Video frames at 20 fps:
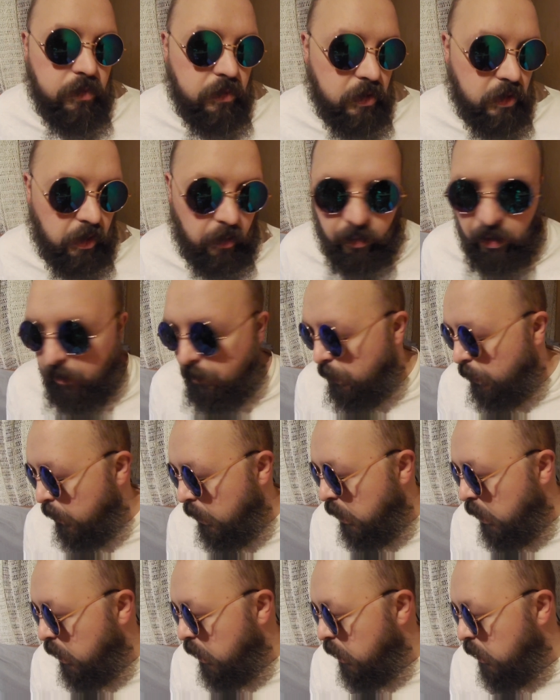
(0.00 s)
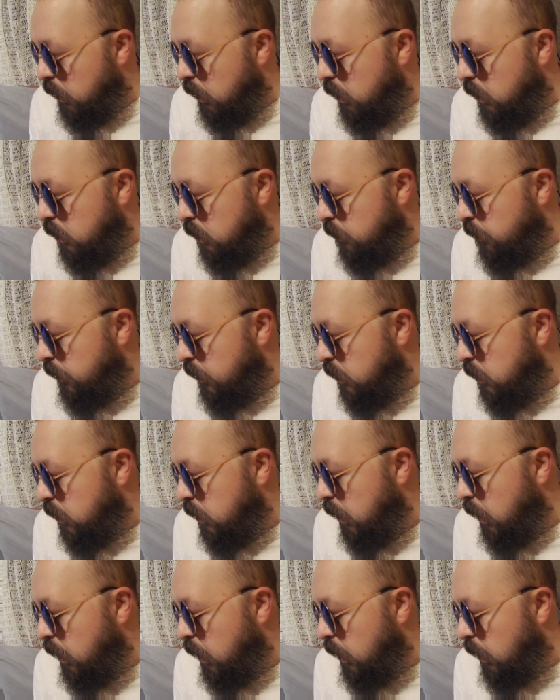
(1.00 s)
dobra to jest
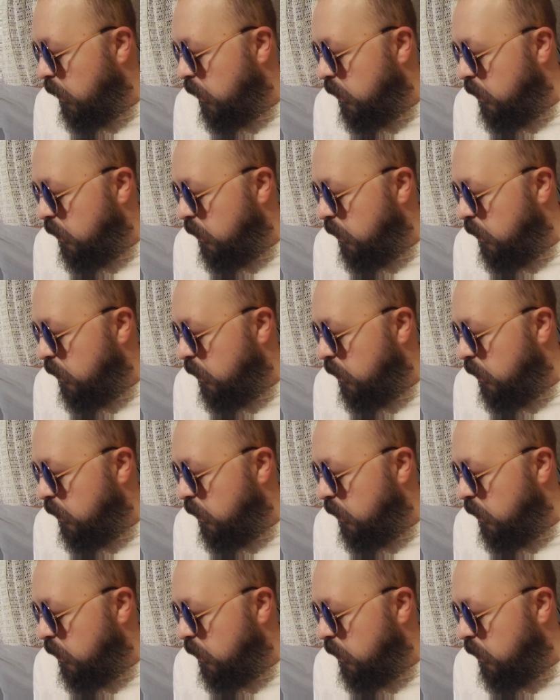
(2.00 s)
kwestia,